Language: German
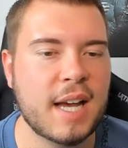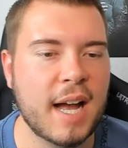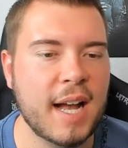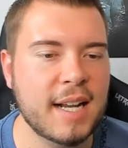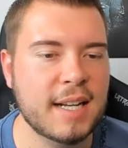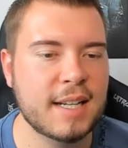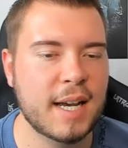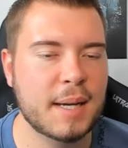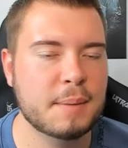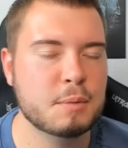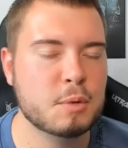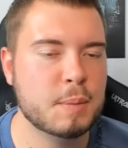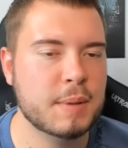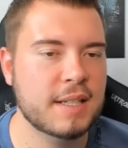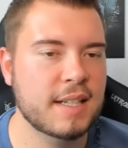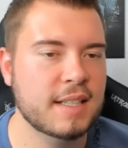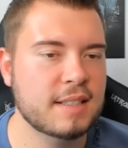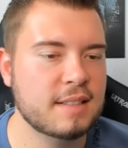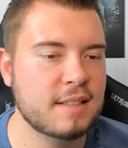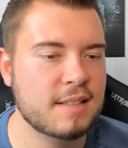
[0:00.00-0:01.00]
FC Heidenheim
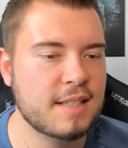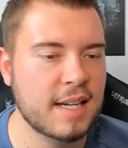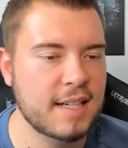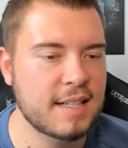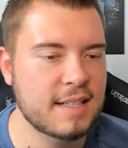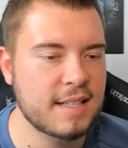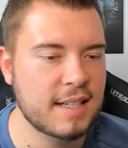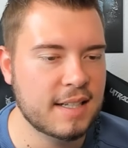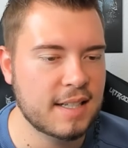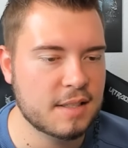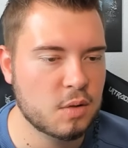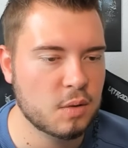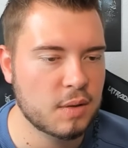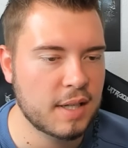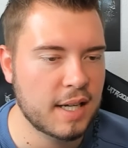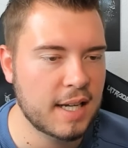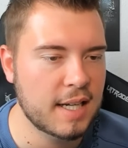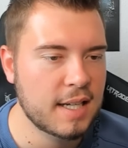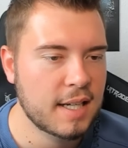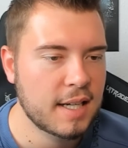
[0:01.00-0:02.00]
spielt nächstes Jahr
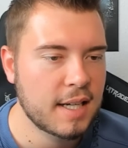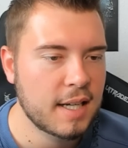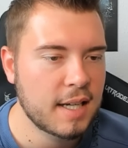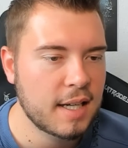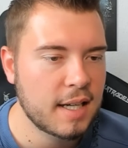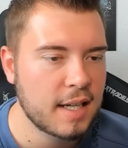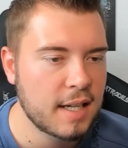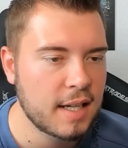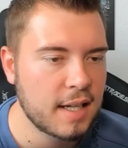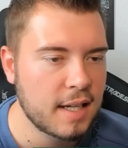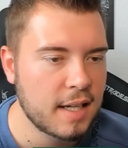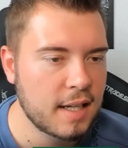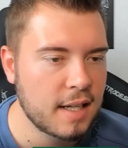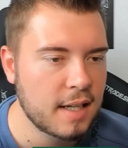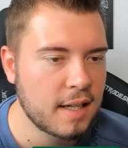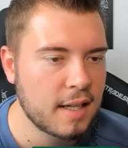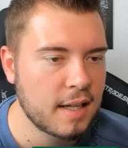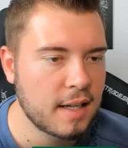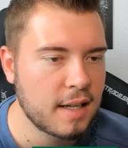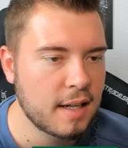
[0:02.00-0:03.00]
international. Müssen wir mal gucken, müssen wir
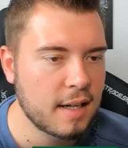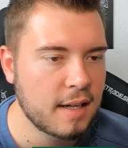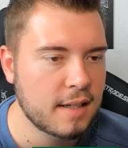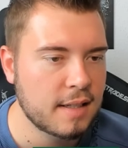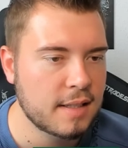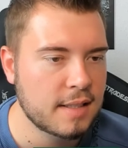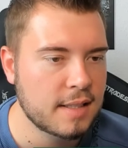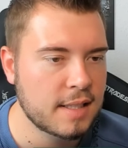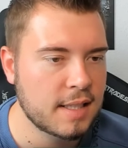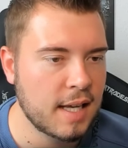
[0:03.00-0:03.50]
mal drauf achten.